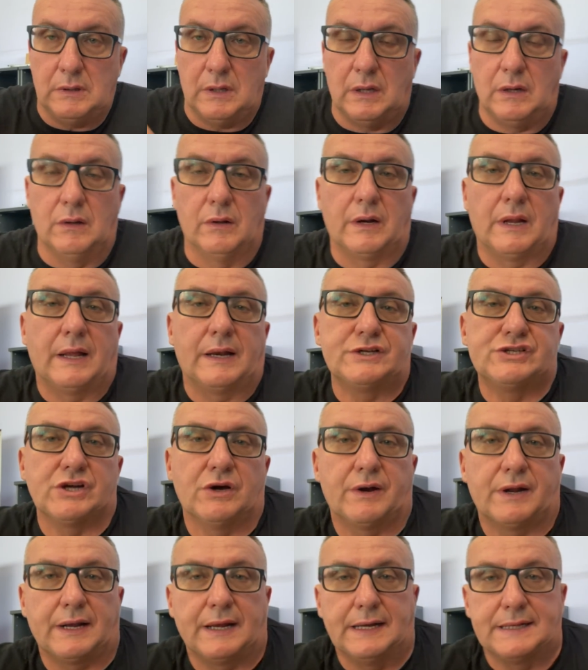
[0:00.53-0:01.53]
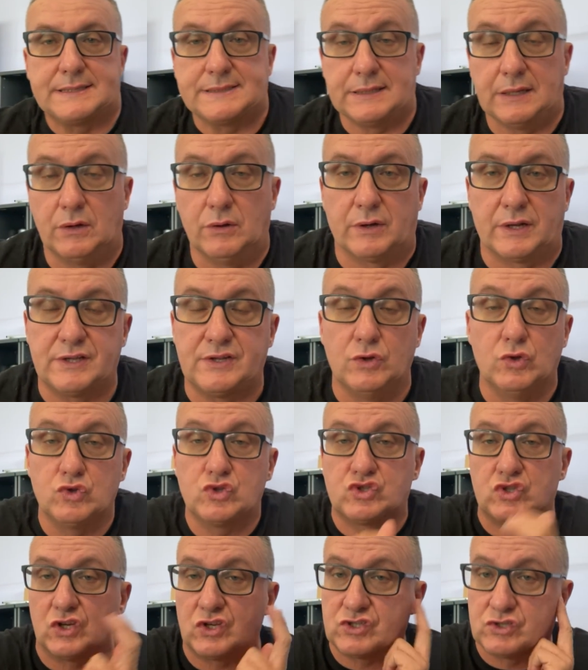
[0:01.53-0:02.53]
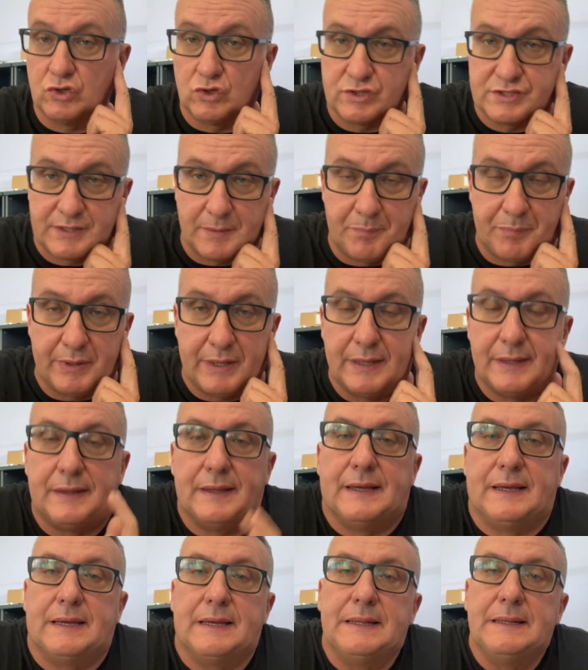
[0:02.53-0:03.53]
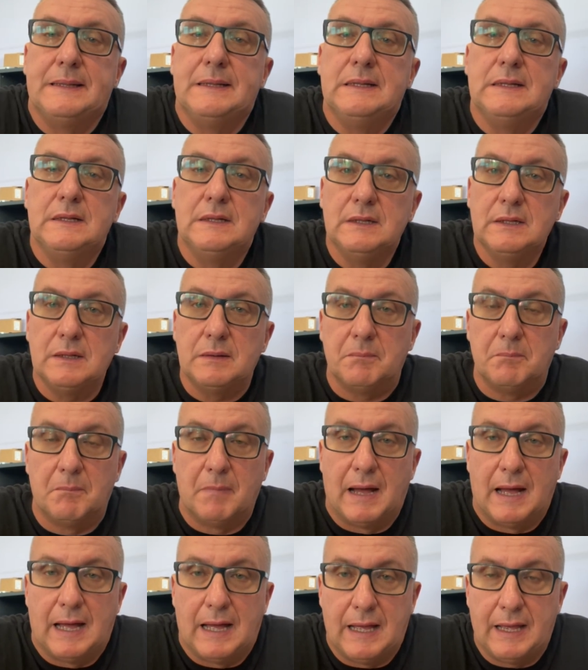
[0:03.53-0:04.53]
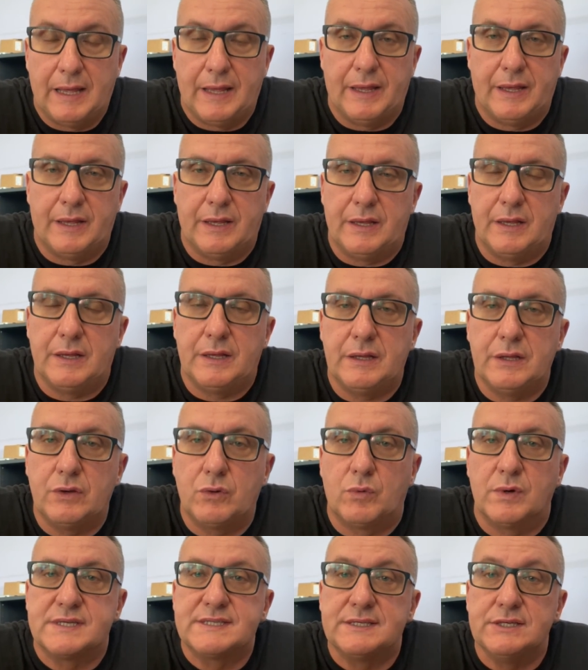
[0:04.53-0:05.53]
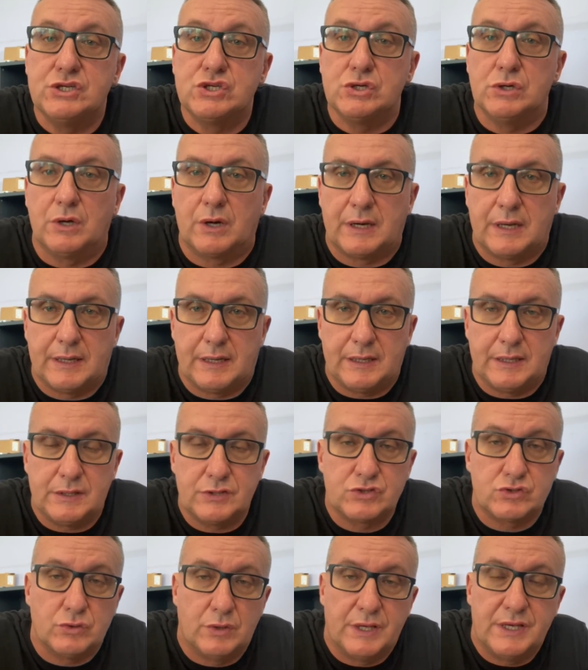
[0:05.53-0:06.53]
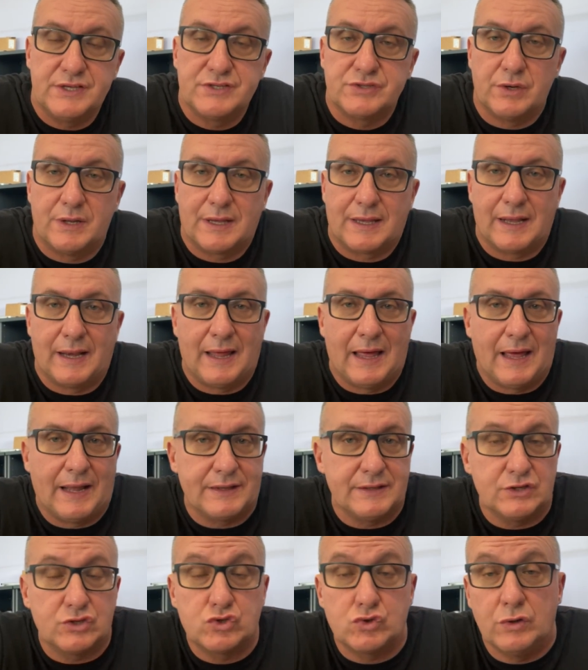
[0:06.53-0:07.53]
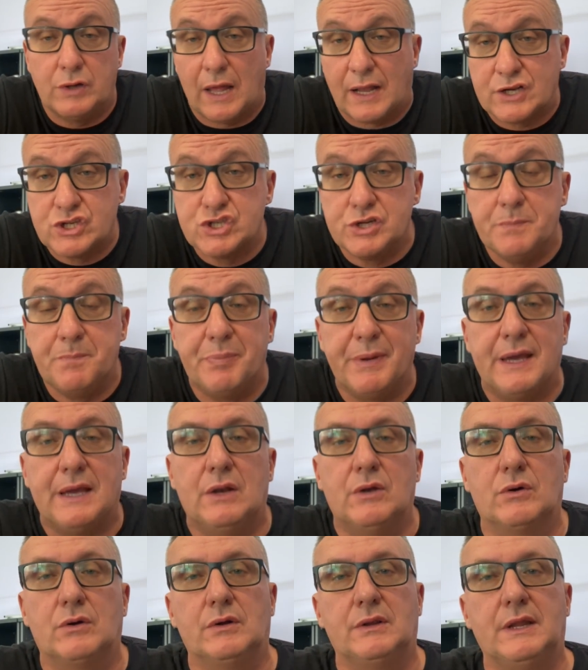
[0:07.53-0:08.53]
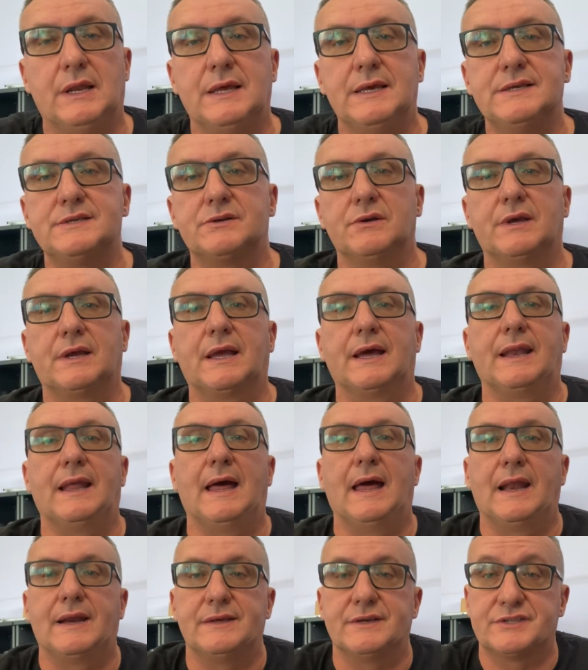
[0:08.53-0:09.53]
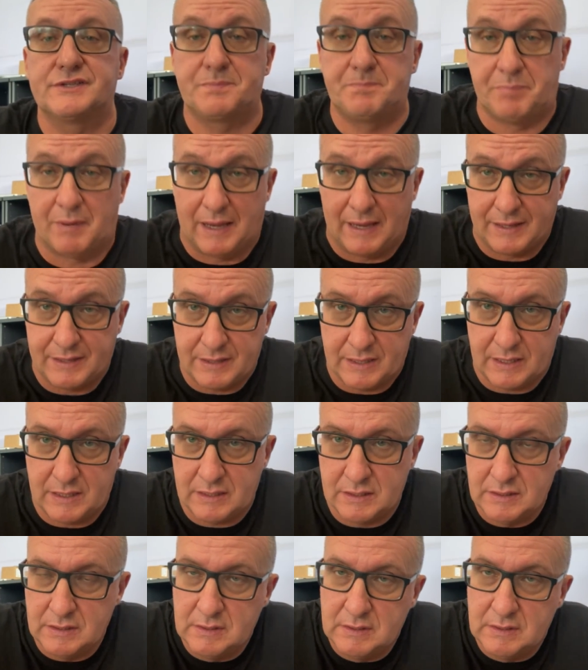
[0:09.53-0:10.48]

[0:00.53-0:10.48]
Allora, ciao ragazzi, allora non so se lo sapete, ma eh, in questi giorni sulle Isole Canarie, sull'arcipelago delle Isole Canarie, Spagna,